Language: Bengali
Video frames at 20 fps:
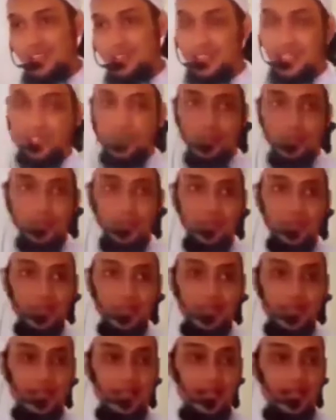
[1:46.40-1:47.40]
যাই হোক
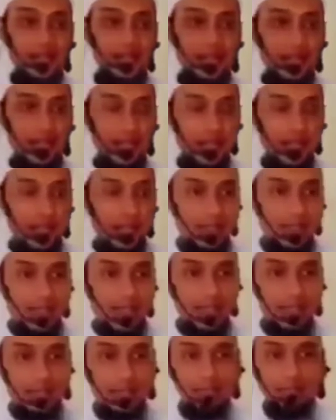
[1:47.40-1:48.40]
ইসহাক আলী
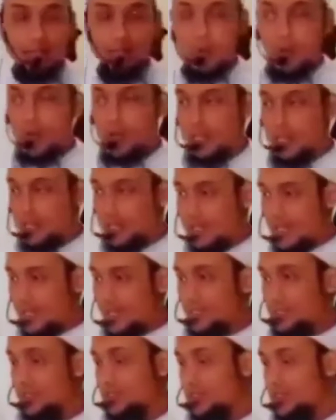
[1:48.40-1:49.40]
ইসালামের পরে
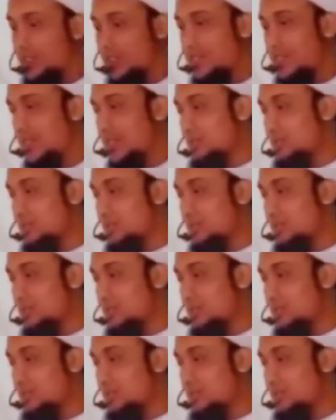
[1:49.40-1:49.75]
তার সন্তানের